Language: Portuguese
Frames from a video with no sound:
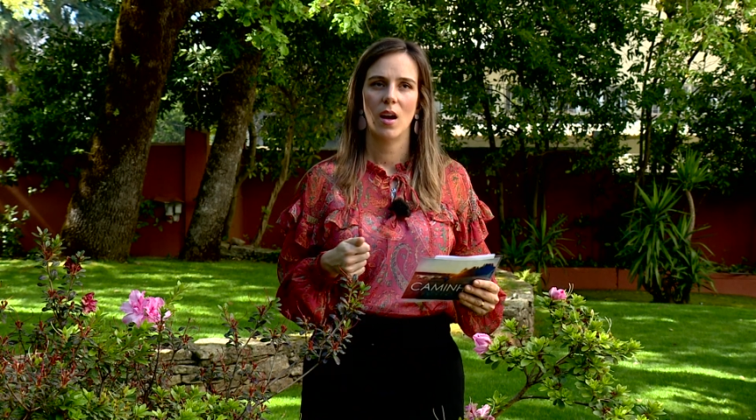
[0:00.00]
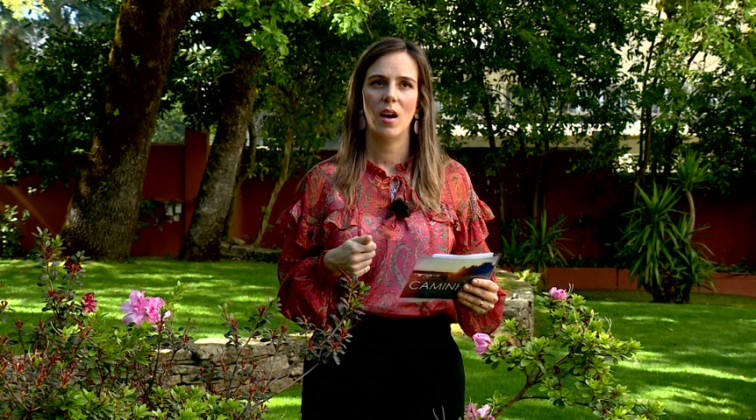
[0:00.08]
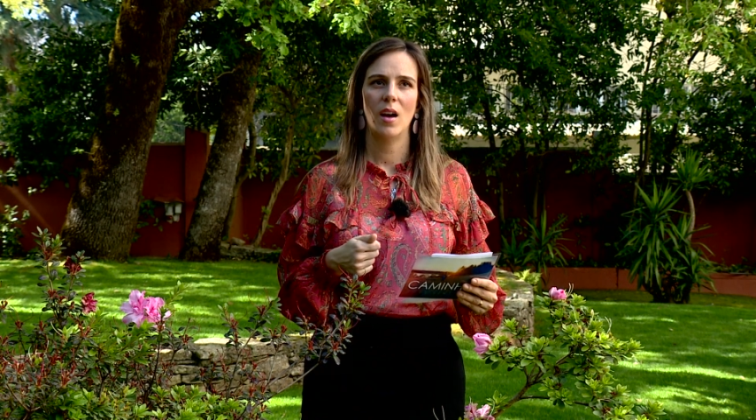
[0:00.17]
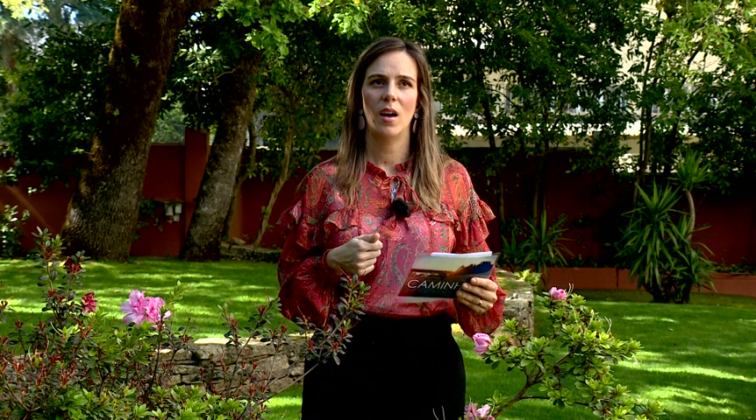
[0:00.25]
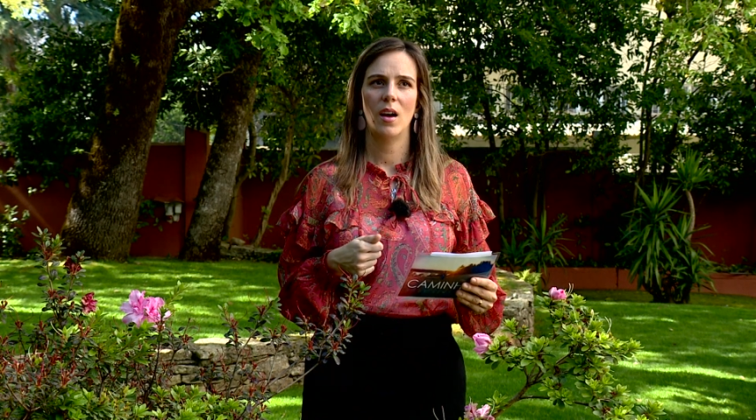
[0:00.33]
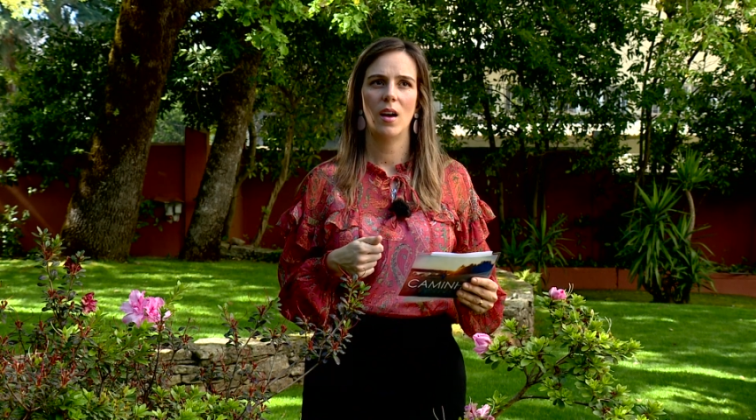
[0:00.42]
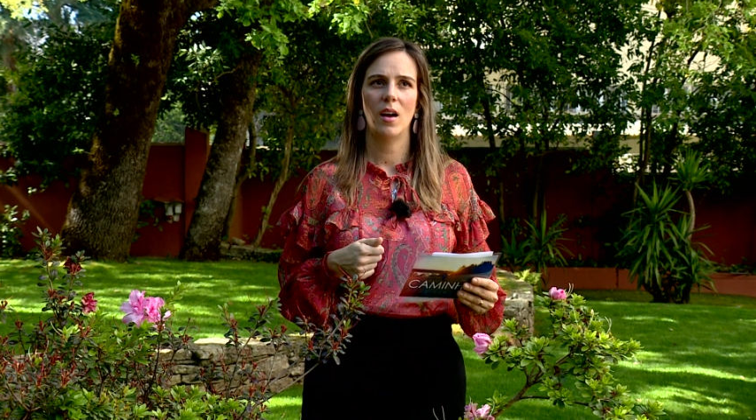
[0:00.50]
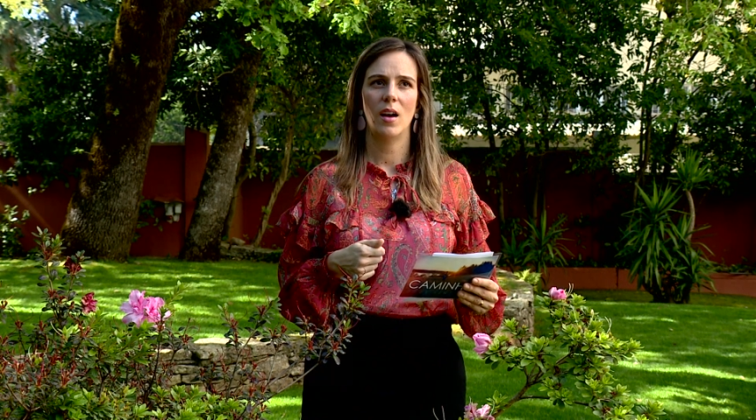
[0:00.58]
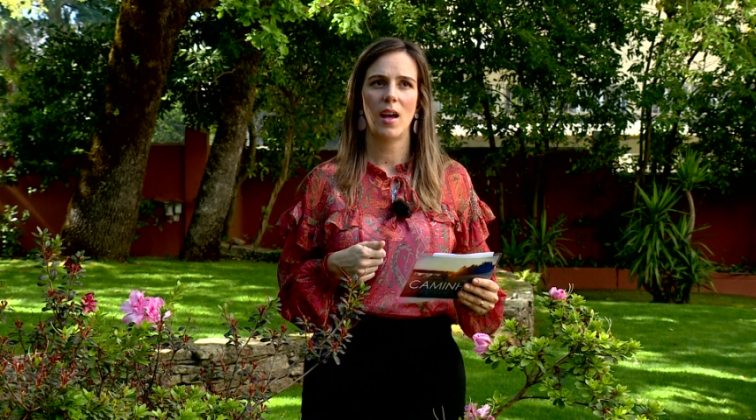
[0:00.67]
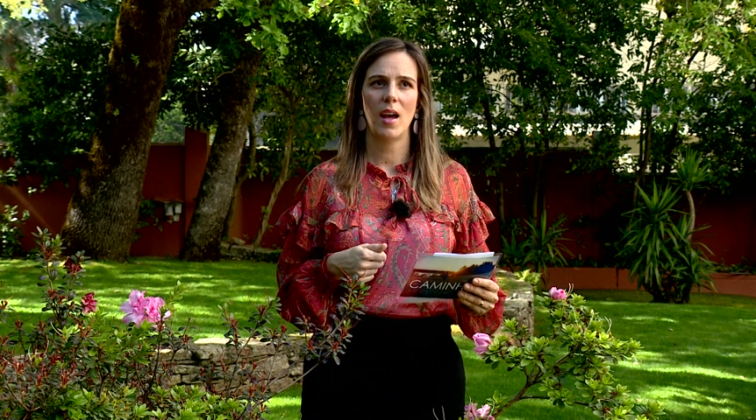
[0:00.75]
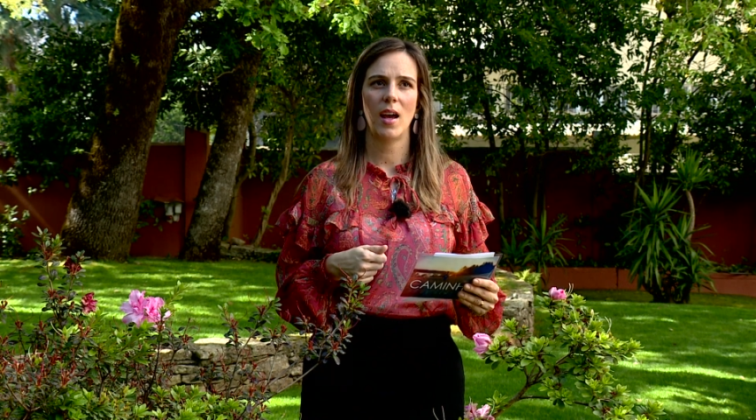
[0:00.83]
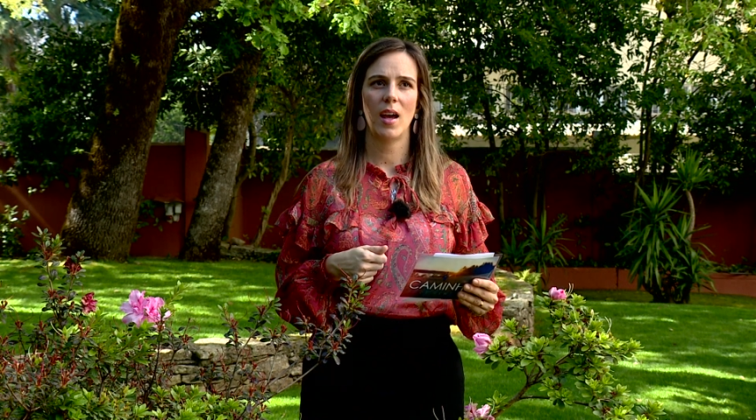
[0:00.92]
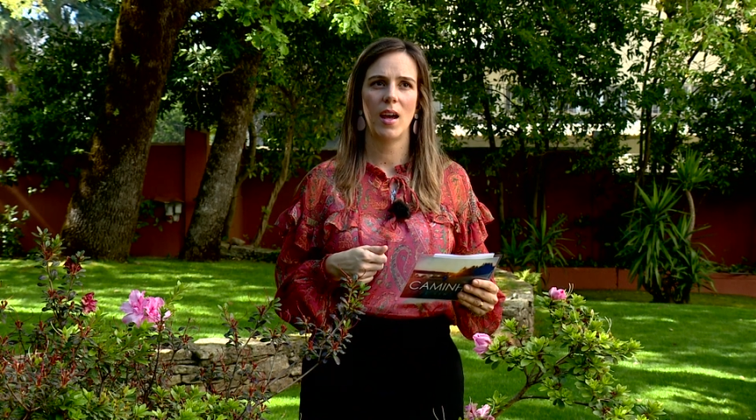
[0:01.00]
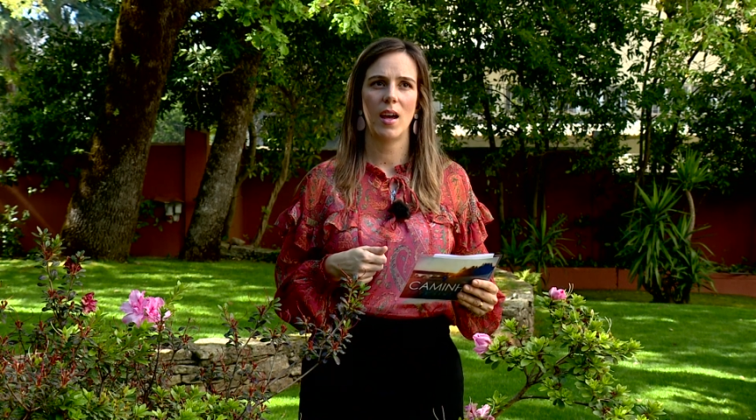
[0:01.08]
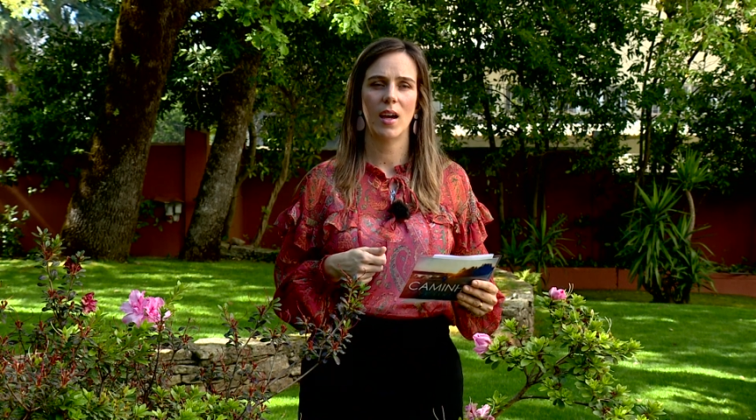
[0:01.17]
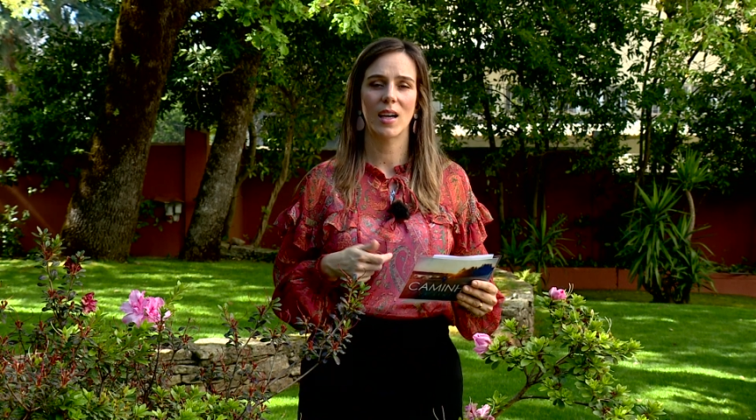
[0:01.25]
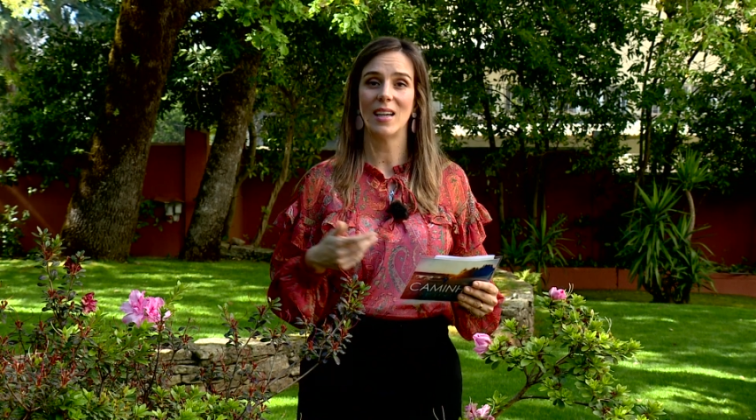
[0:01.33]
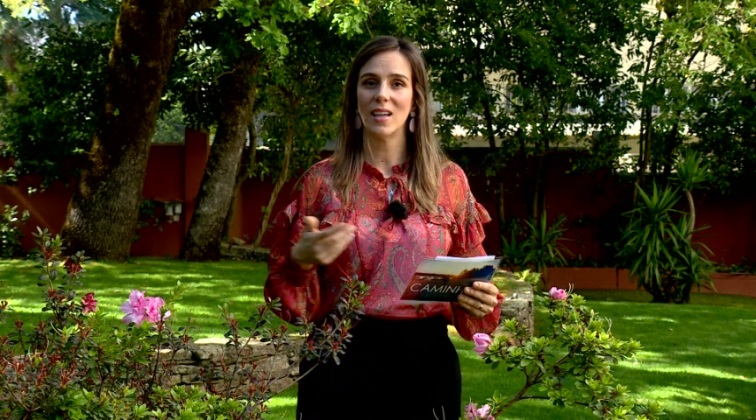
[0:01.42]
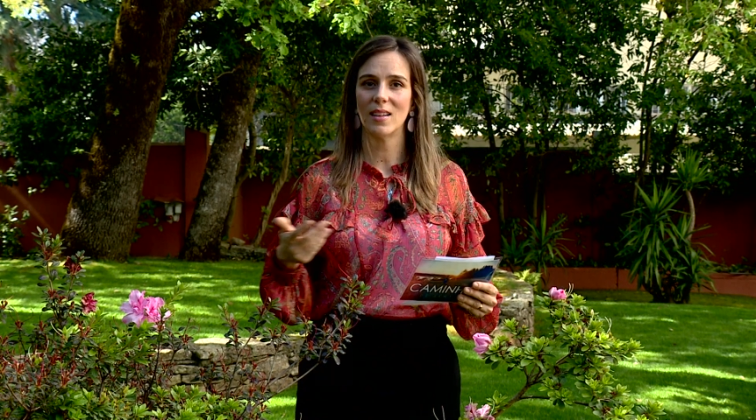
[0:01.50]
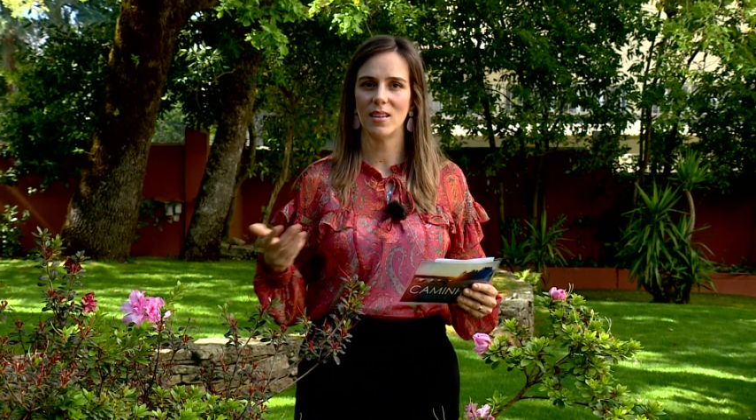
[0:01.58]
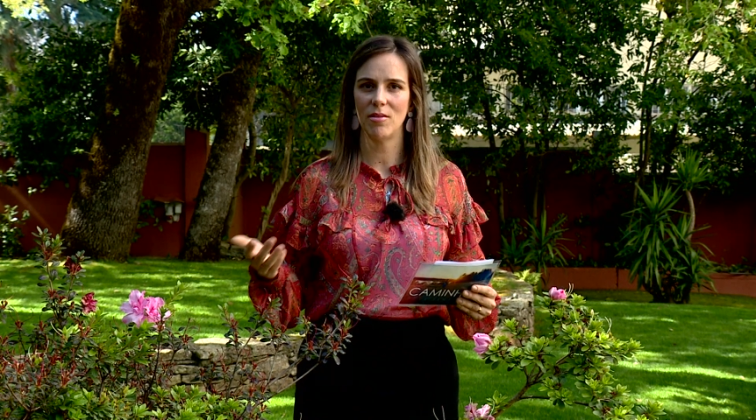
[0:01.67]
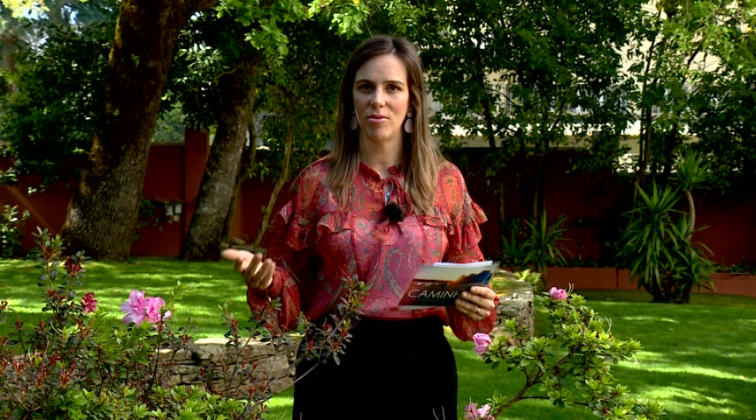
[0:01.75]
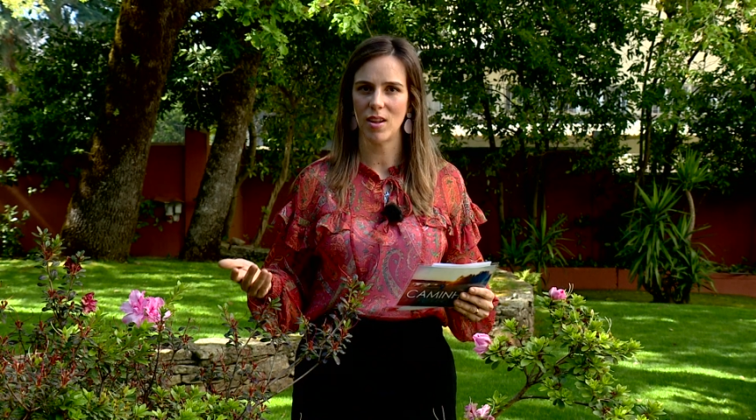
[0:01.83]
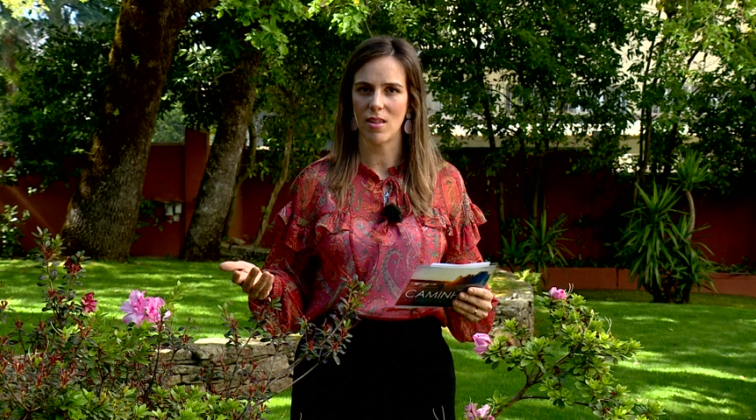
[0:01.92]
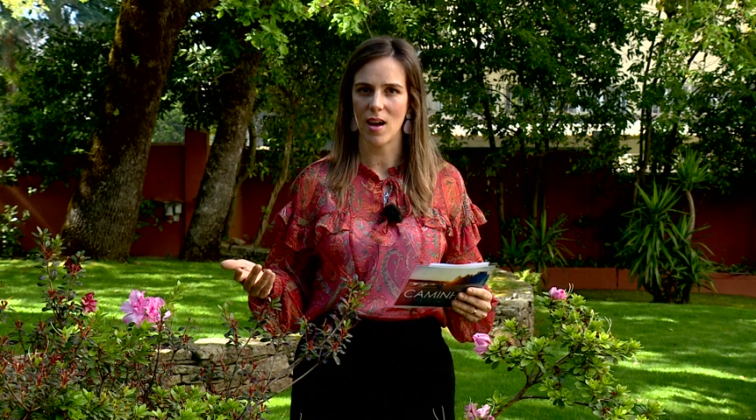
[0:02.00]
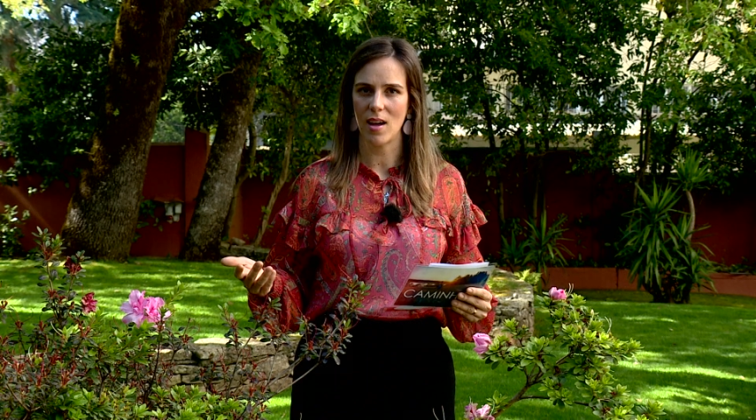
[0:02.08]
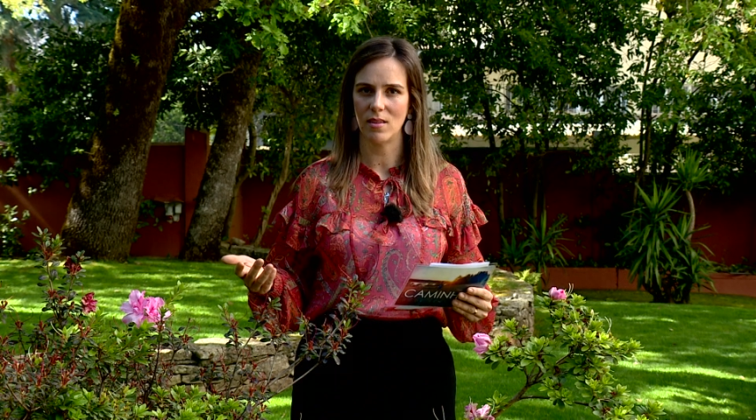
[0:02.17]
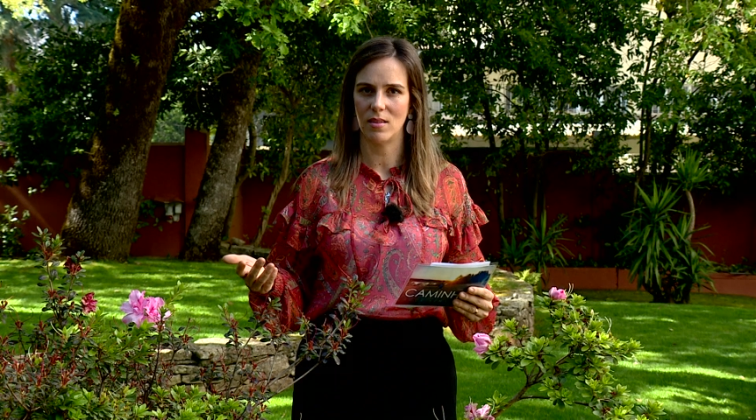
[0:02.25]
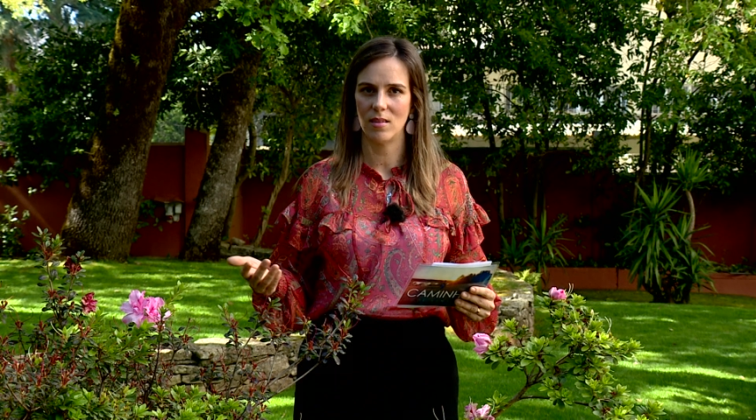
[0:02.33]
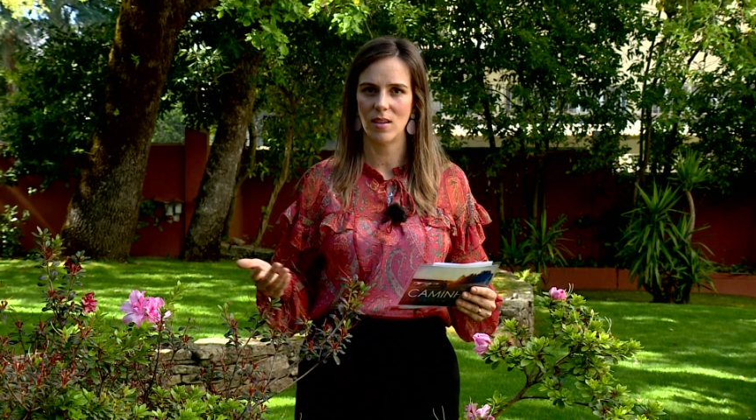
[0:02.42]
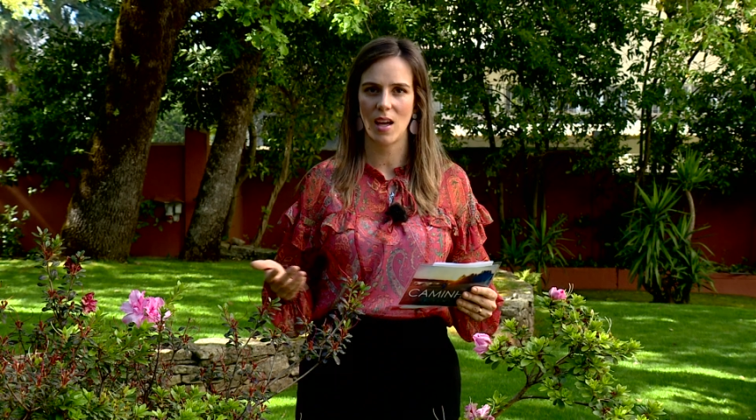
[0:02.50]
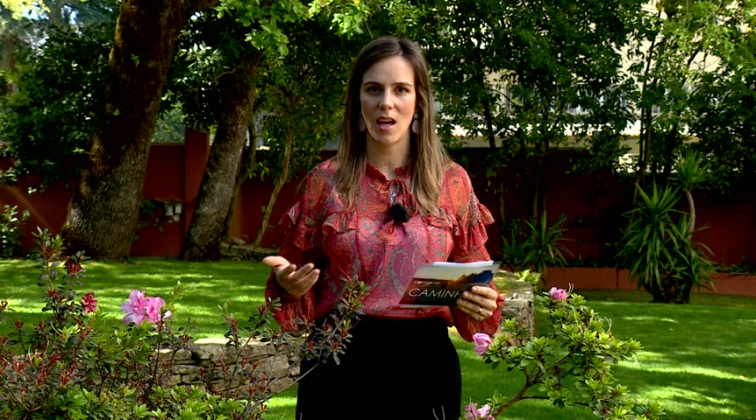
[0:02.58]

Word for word: ah, é criatividade,